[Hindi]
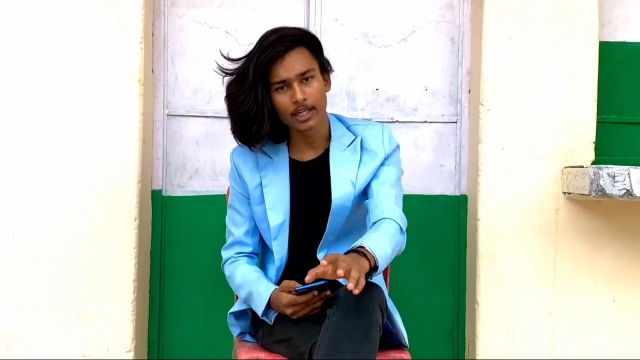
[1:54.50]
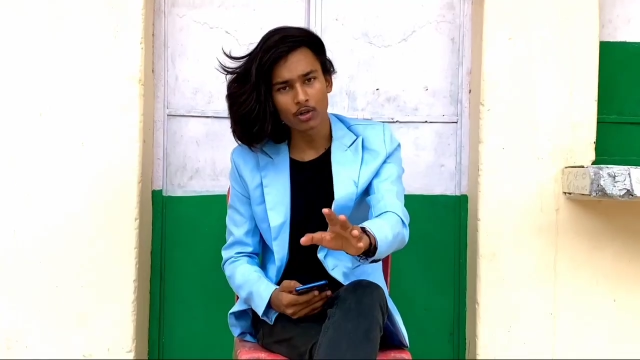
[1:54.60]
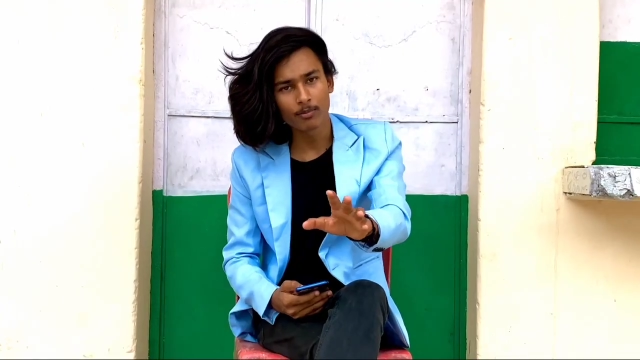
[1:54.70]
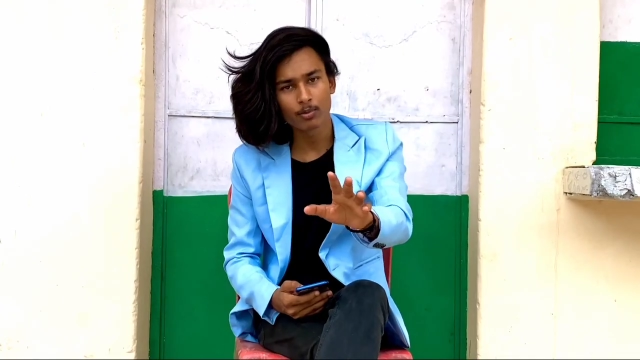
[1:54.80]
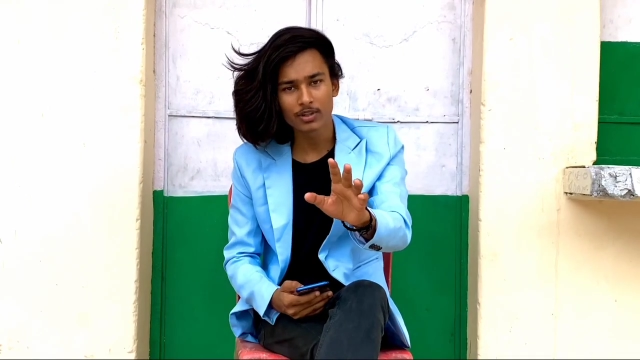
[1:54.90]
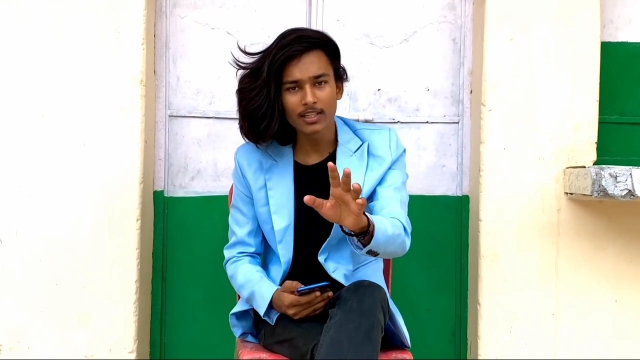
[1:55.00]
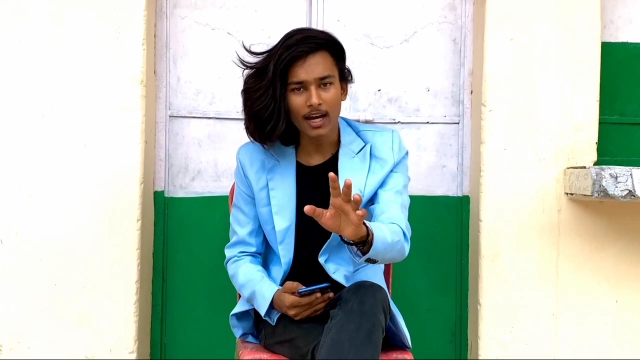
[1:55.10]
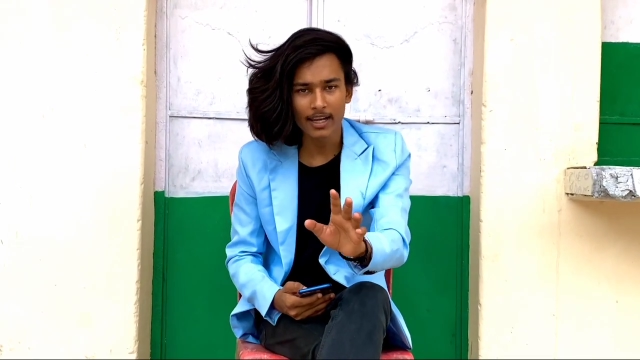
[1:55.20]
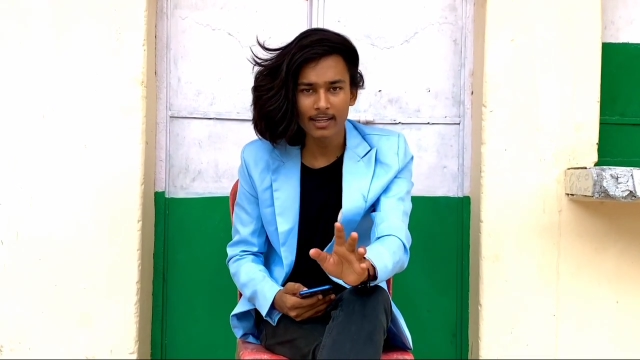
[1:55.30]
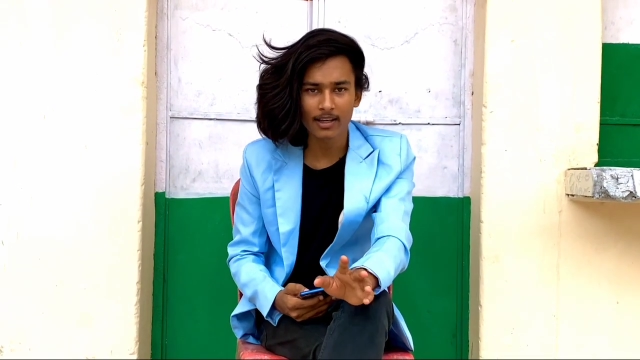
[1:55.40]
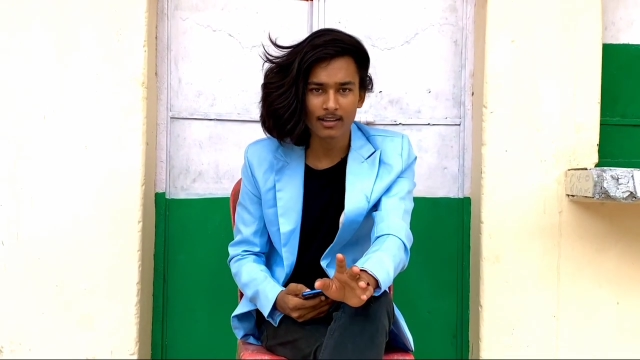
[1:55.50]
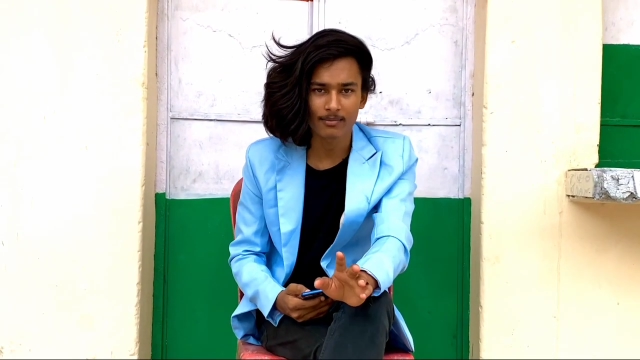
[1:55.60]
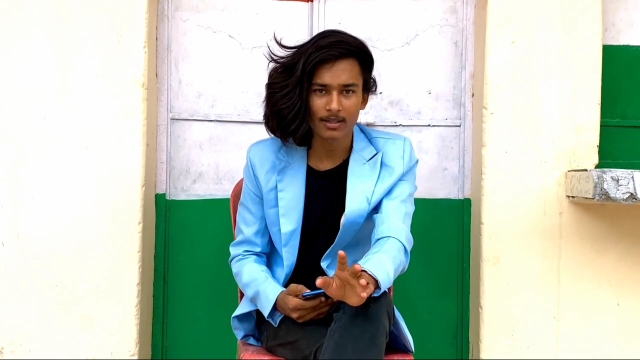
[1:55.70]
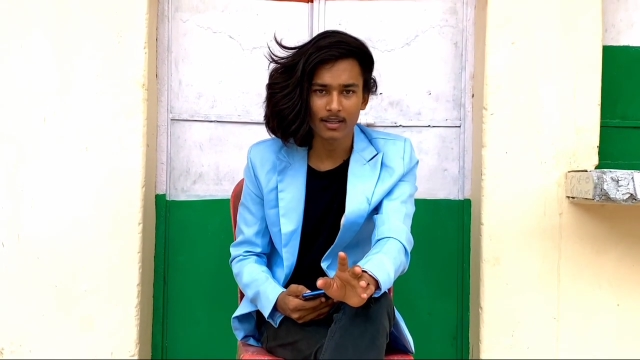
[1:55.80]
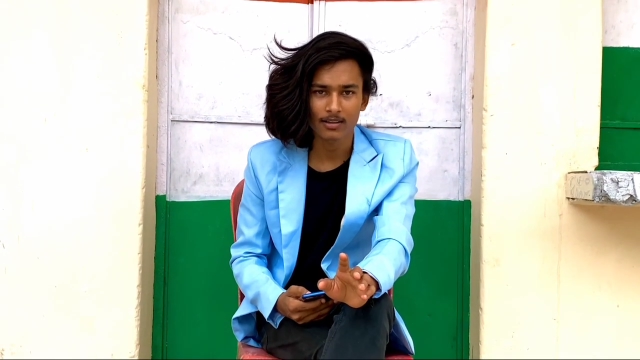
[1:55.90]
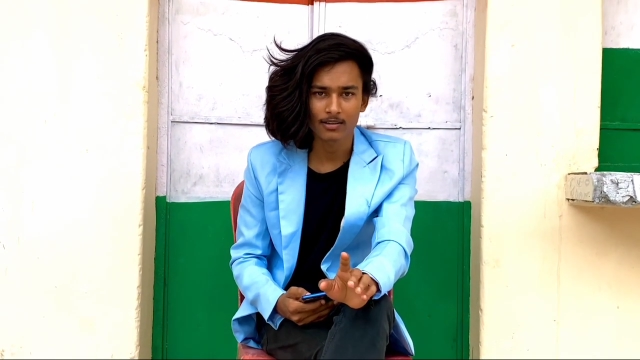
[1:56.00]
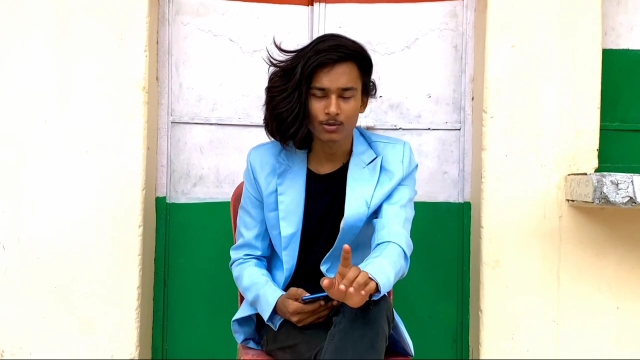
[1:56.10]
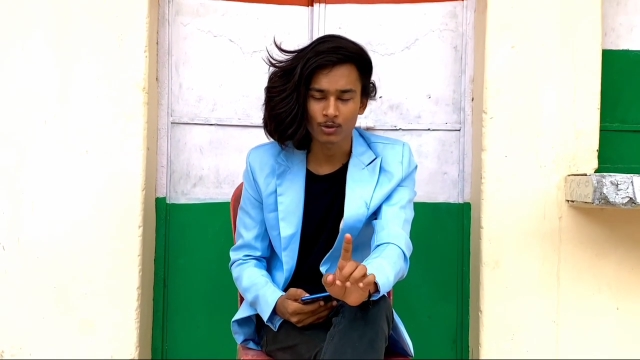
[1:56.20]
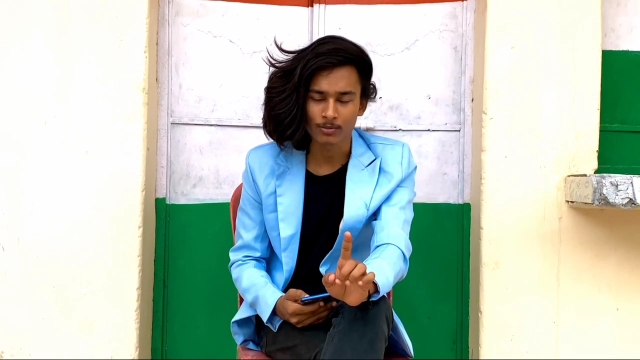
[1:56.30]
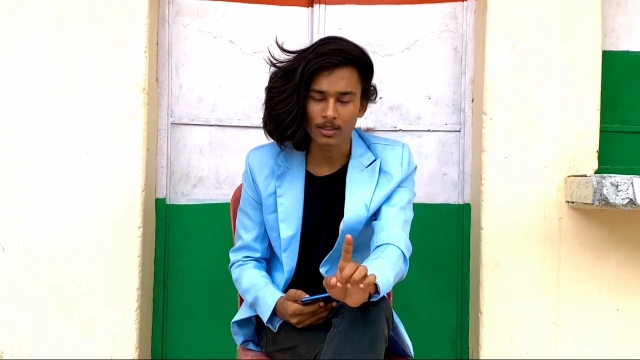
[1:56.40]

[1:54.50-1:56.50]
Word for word: देखो अब बुद्धि आ ही गई ना बेटा तो